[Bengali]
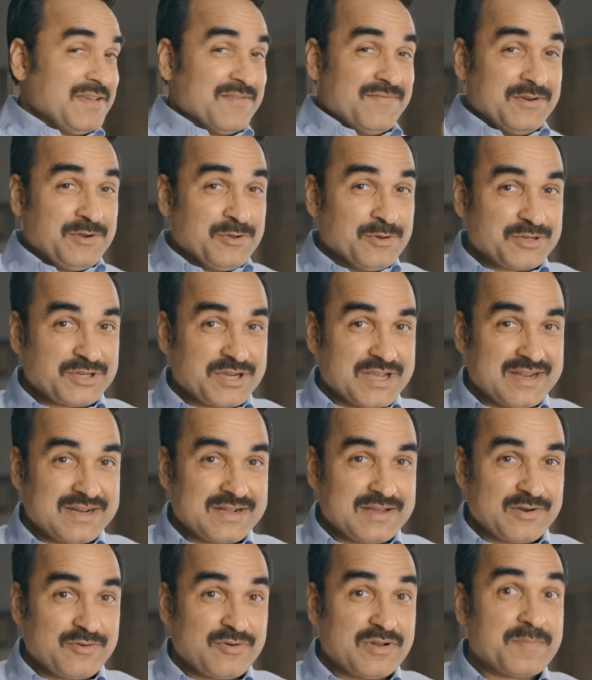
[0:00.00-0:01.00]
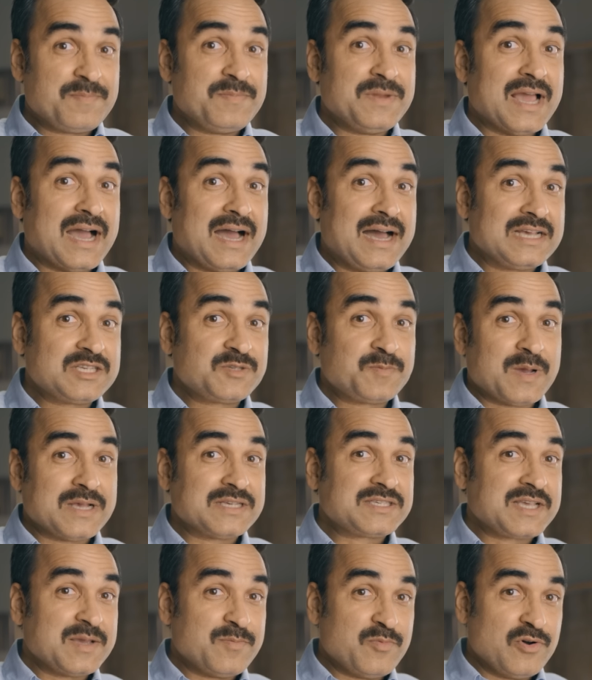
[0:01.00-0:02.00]
এই ভিডিও শেয়ার করুন আর নিজের
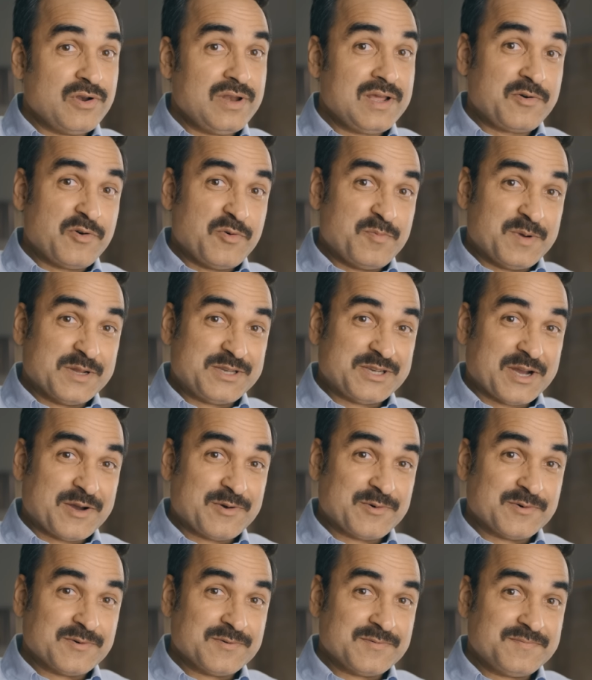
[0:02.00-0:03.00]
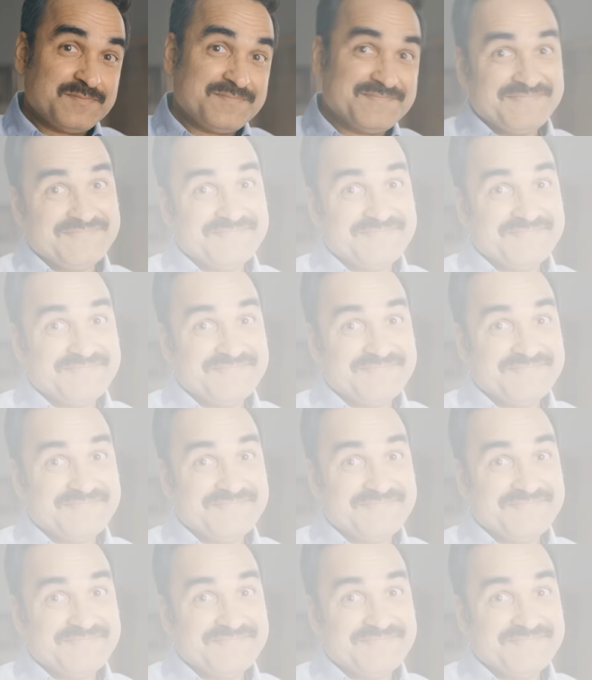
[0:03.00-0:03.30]
আশপাশের ভোলাদের বাঁচান